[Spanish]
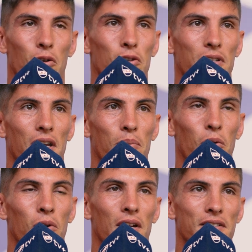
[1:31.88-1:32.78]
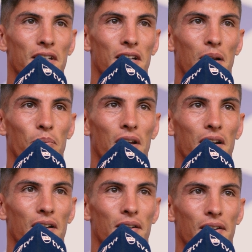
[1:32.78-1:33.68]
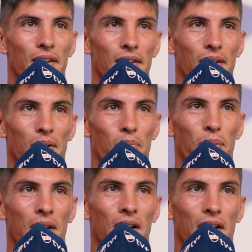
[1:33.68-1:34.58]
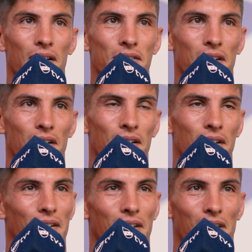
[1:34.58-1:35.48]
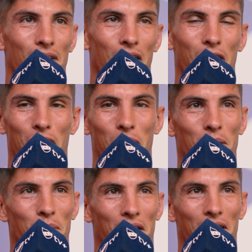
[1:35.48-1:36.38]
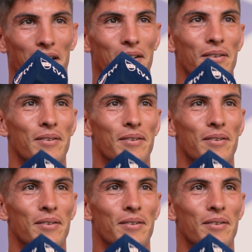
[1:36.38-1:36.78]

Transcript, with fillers: cosas que me gusta hacer en la pierna, eh, pesca, caza, y aire libre más que nada.